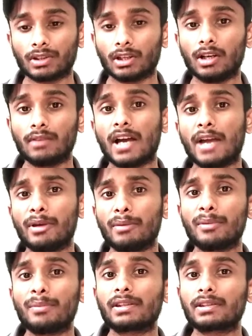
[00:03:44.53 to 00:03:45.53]
তাহলে ফাইভ
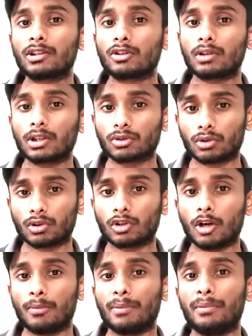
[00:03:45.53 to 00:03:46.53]
এমবিপিএস কিন্তু অনেক ছোটো
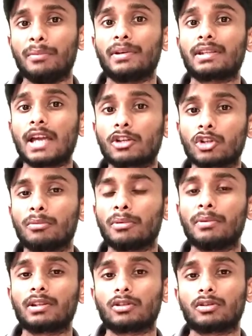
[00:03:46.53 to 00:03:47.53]
কম এমবিপিএস একশো
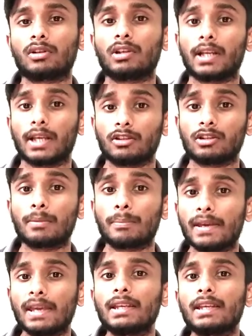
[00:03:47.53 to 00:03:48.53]
এমবিপিএসের তুলনায় কিন্তু তার
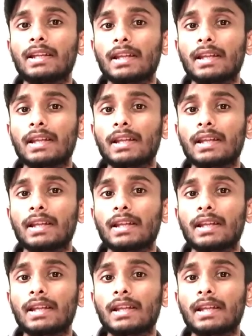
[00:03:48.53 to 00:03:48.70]
পিং